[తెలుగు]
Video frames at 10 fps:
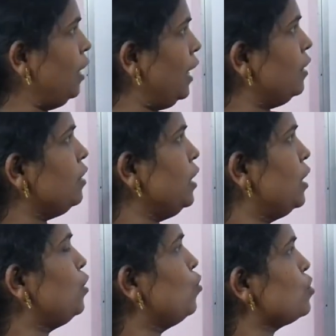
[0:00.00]
ఏంటి
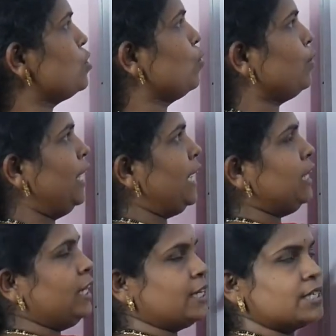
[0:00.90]
యూజ్
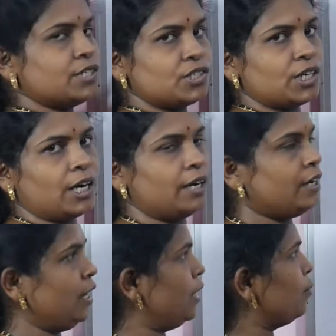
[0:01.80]
ఏంటి ఎసెన్షియల్ అంటే